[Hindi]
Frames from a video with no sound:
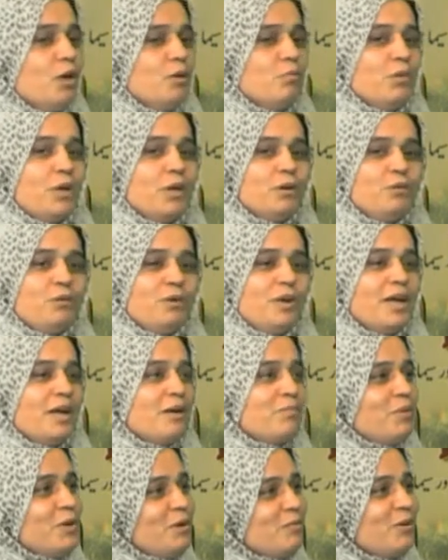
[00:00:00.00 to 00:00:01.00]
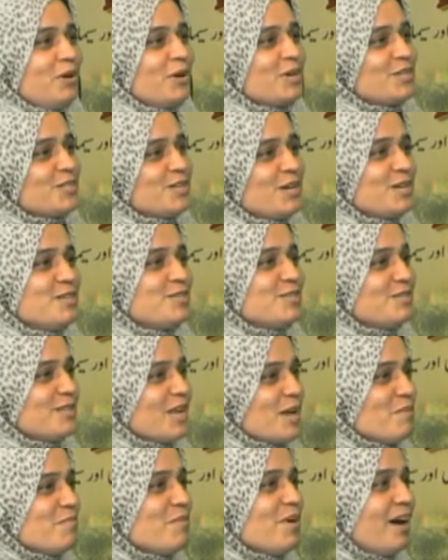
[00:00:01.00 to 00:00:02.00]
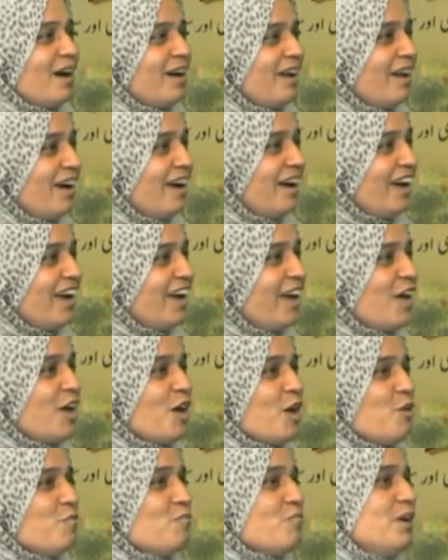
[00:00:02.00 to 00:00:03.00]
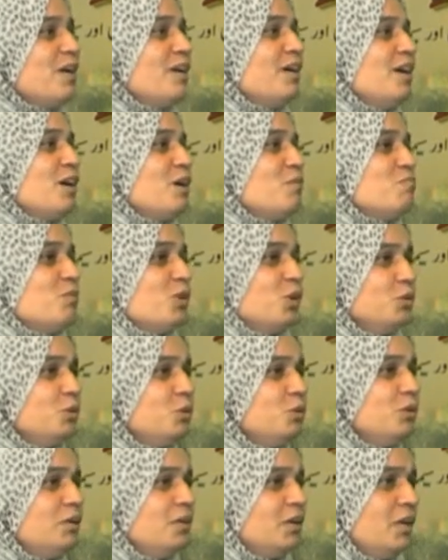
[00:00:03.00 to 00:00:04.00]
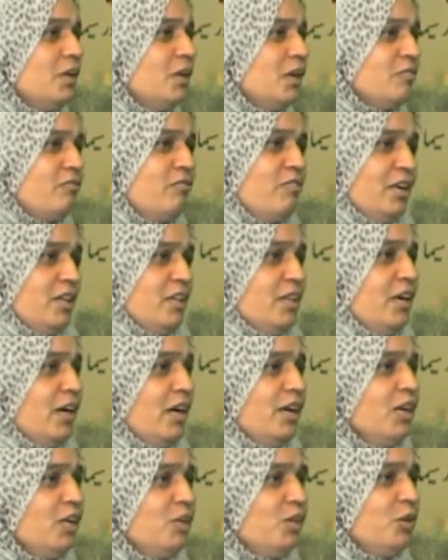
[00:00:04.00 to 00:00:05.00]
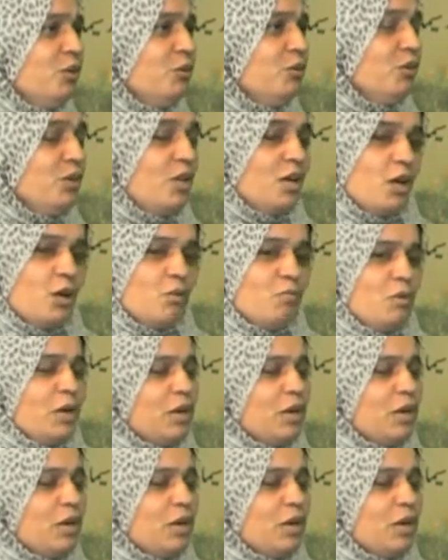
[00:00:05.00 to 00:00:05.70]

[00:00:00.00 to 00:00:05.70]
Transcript: बिल्कुल एक फिर वो एक शेर जहर में आ रहा है मर गए मरदूत ना फातिहा ना दरूद हम्म।